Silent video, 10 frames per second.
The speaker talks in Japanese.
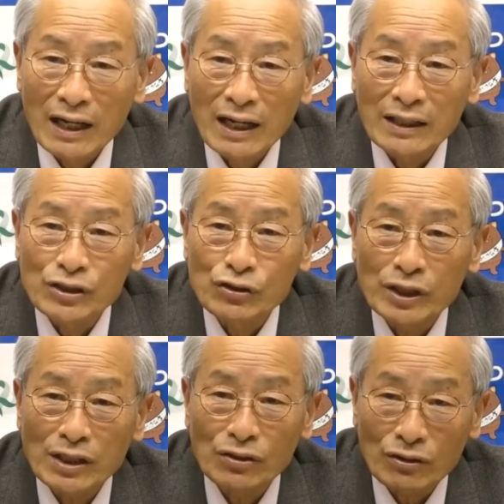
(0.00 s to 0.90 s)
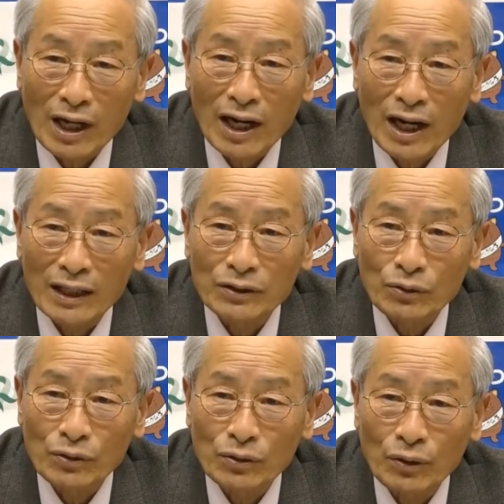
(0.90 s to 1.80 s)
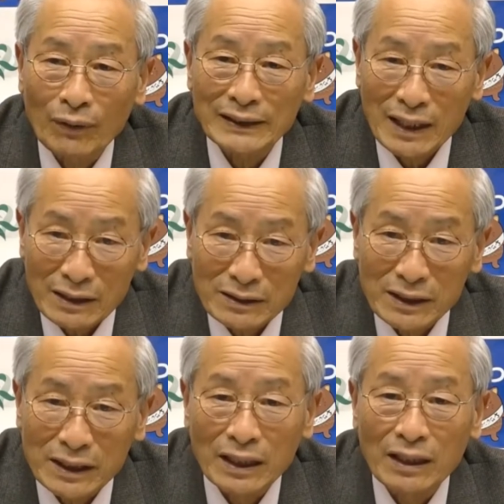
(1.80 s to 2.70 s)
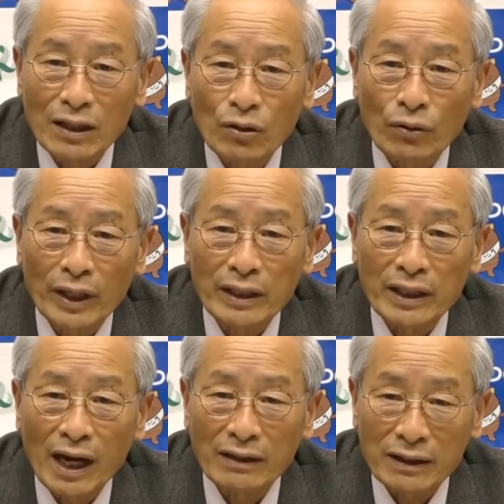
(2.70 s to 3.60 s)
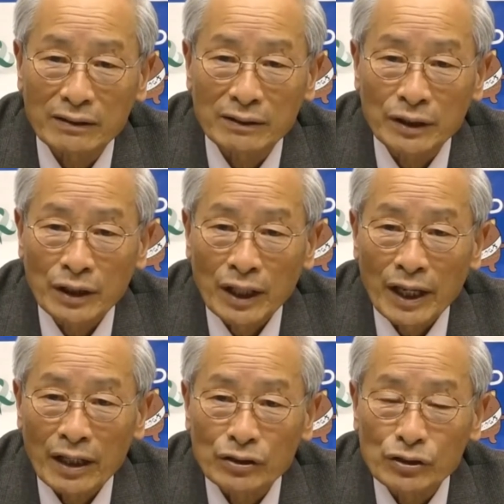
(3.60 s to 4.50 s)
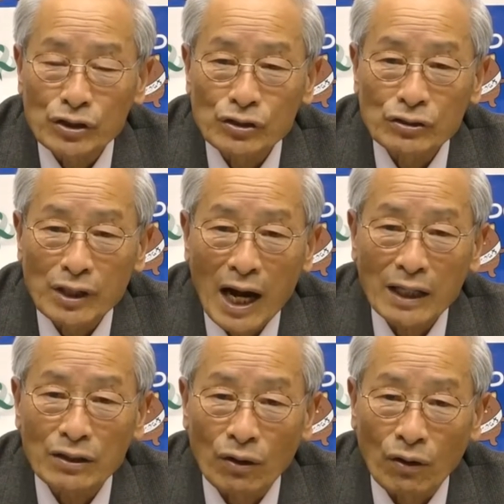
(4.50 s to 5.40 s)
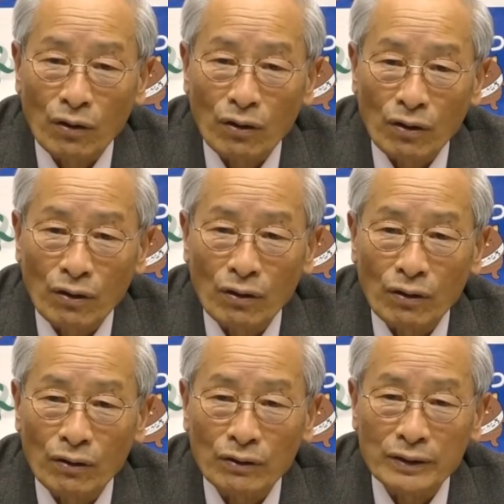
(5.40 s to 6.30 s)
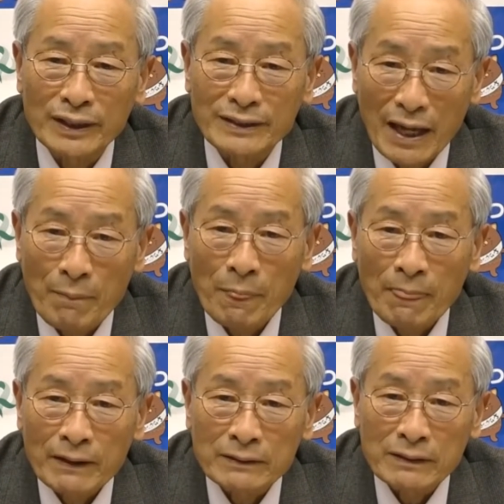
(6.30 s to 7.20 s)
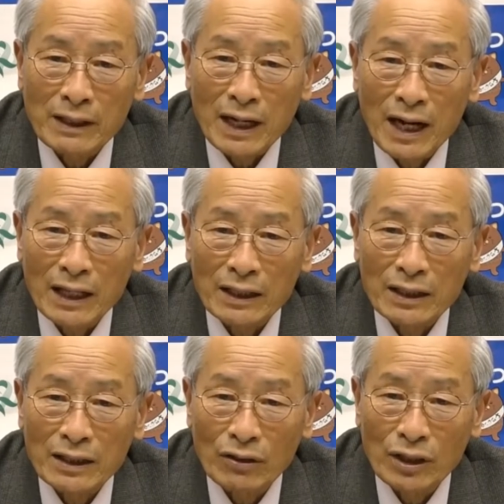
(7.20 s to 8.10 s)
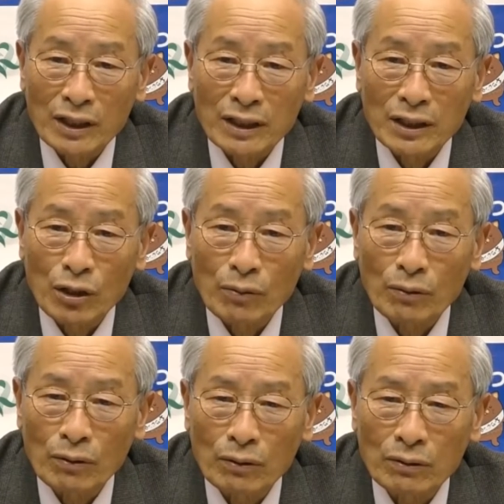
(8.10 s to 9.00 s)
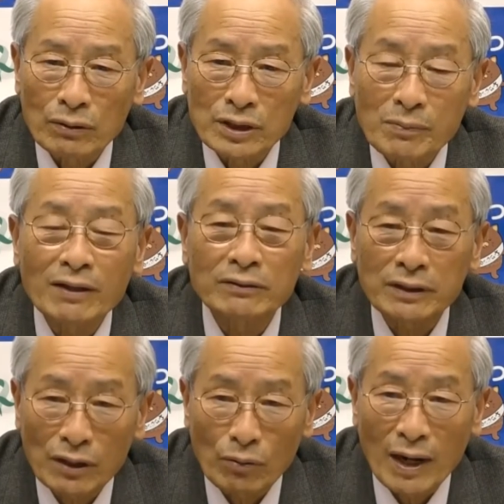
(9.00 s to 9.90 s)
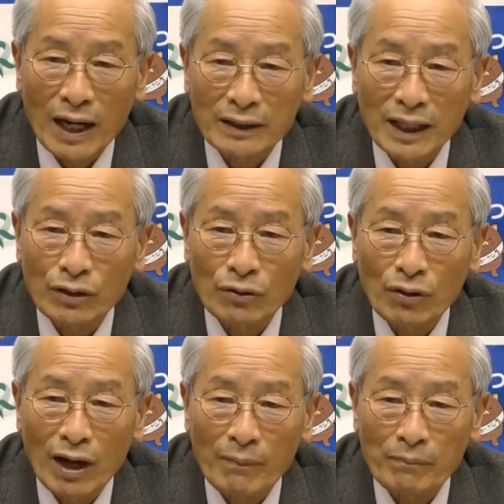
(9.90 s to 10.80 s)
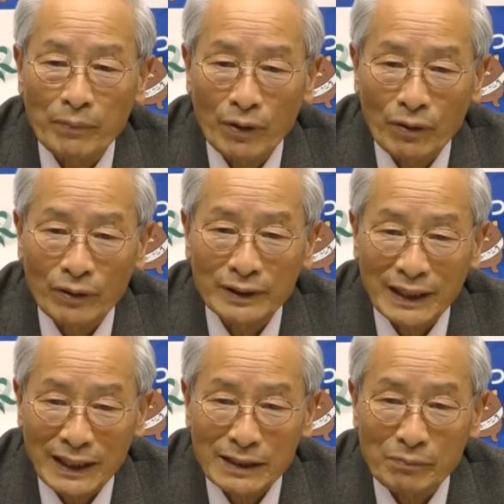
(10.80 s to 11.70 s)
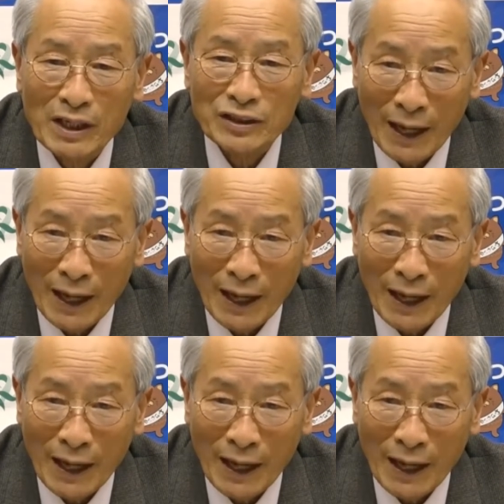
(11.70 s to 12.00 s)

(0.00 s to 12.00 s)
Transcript: 駐車場から道路を渡らずに公園に入れる空中回廊ですねそれから広い広芝生広場などを発表いただきました